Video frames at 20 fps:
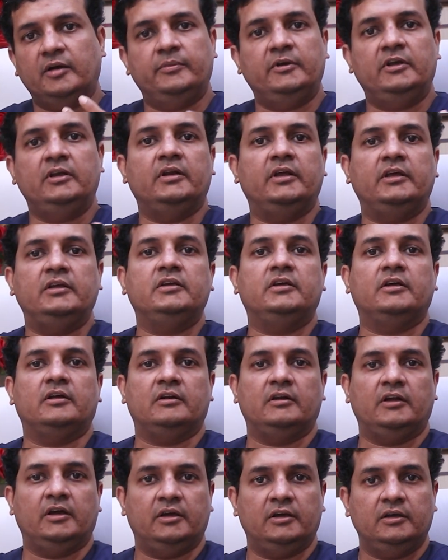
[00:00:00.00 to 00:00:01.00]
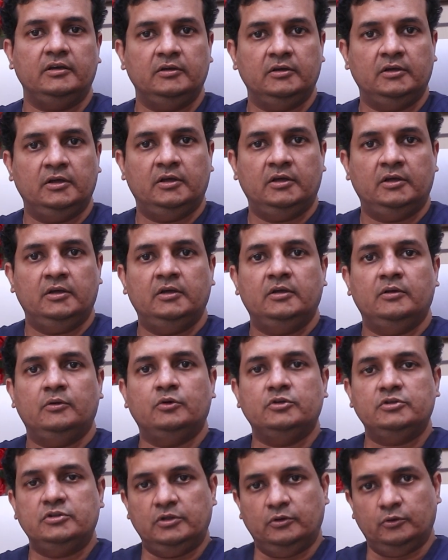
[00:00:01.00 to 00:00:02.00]
अभी नहीं करना है
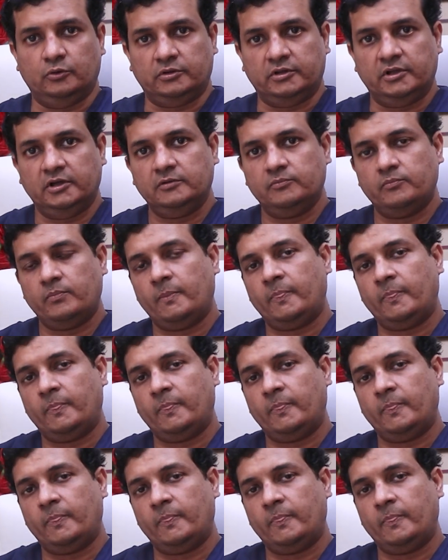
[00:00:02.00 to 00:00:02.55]
कुछ दिनों तक